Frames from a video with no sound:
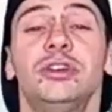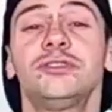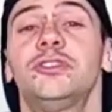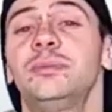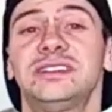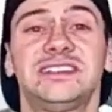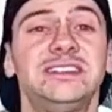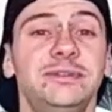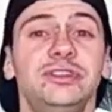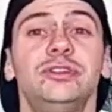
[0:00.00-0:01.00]
De todas formas,
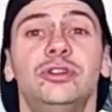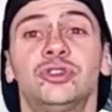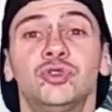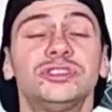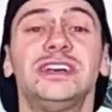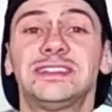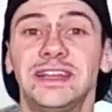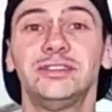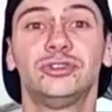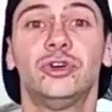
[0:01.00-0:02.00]
este vídeo os
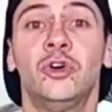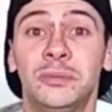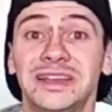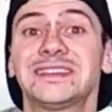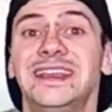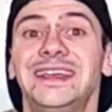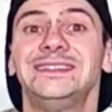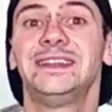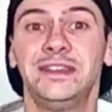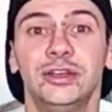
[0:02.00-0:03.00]
gusta tanto o más que el
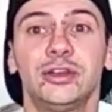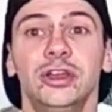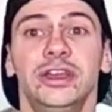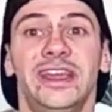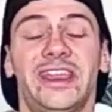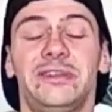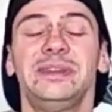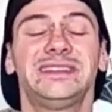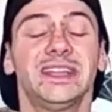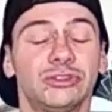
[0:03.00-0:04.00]
anterior y
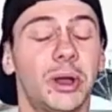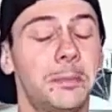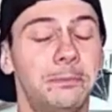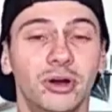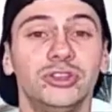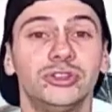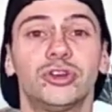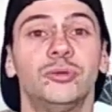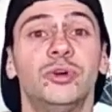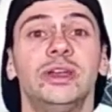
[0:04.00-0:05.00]
recibe tanto
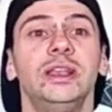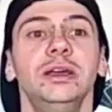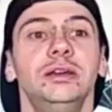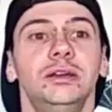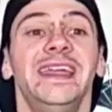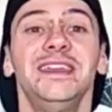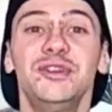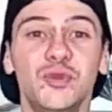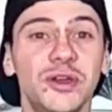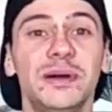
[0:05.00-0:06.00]
apoyo como él,
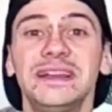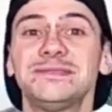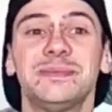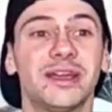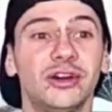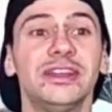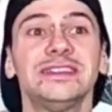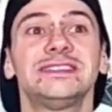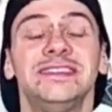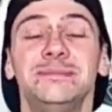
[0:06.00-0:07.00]
haré nuevas,
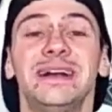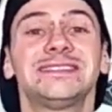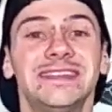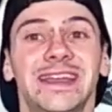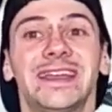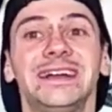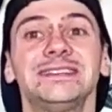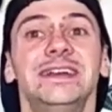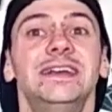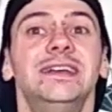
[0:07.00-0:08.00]
mejores y más
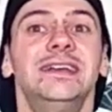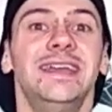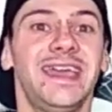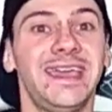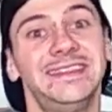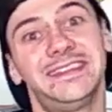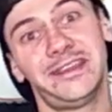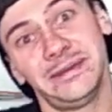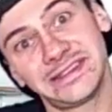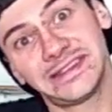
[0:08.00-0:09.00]
largas
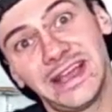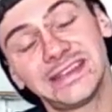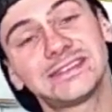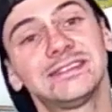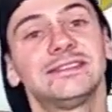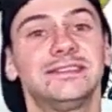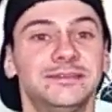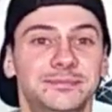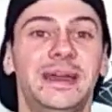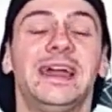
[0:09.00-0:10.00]
entrevistas
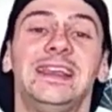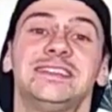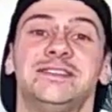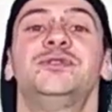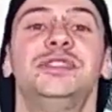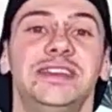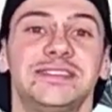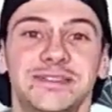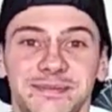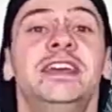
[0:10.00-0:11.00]
para que las
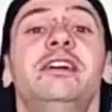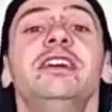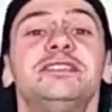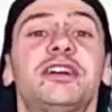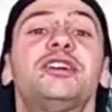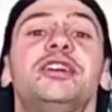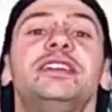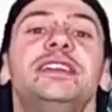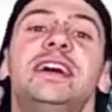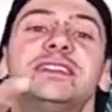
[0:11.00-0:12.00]
disfrutéis. Y ahora os dejo
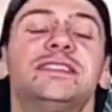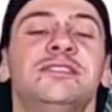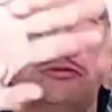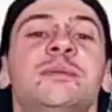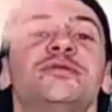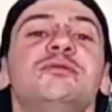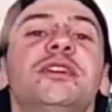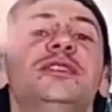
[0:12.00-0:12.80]
con ellas. Nos vemos